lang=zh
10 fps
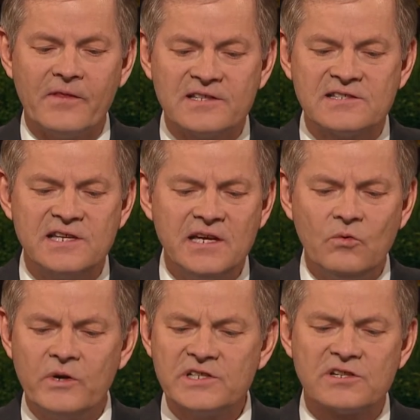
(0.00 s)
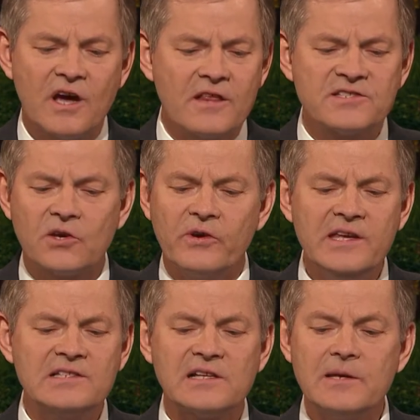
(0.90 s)
就当放下各样
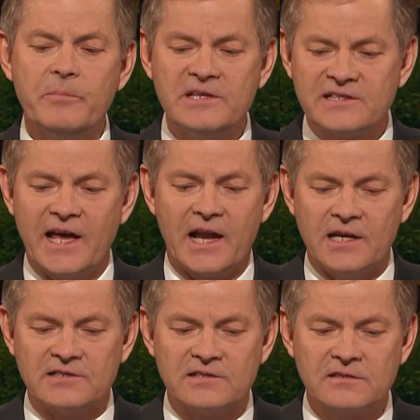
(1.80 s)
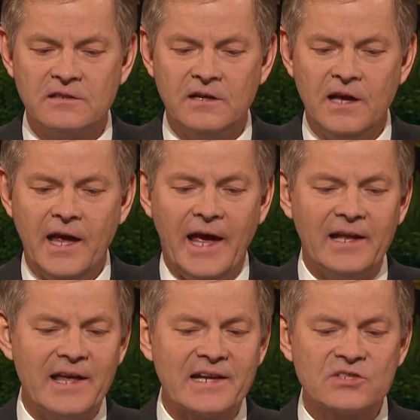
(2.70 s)
的重担，脱去容易
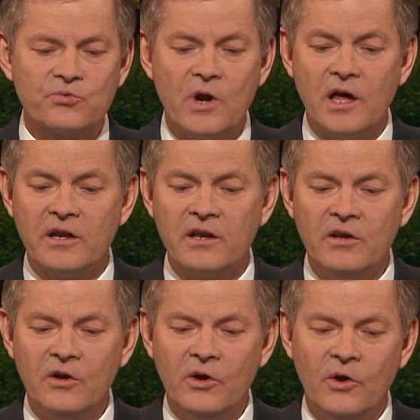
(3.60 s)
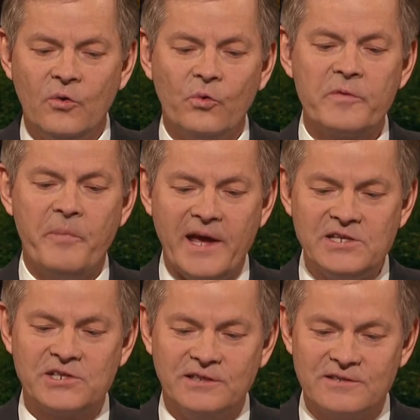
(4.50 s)
缠累我们的罪，存心
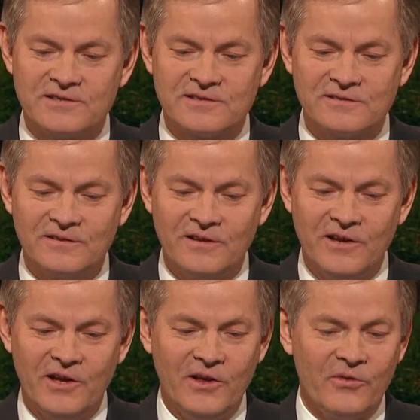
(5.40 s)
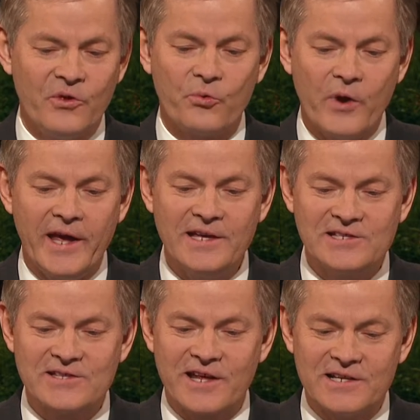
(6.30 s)
忍耐，奔那摆在
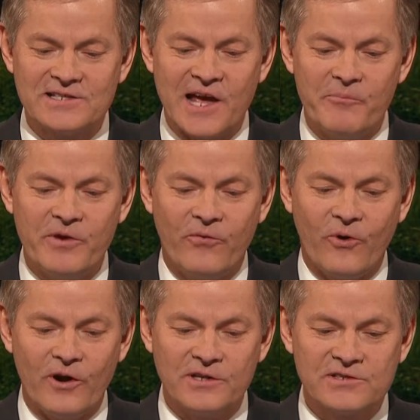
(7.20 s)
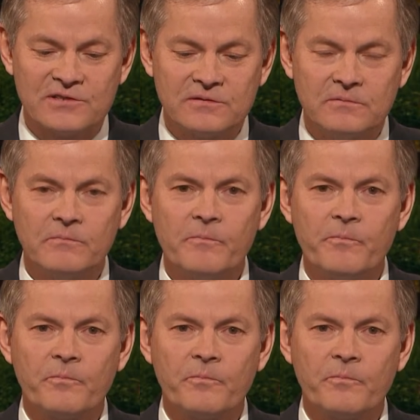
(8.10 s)
我们前头的路程。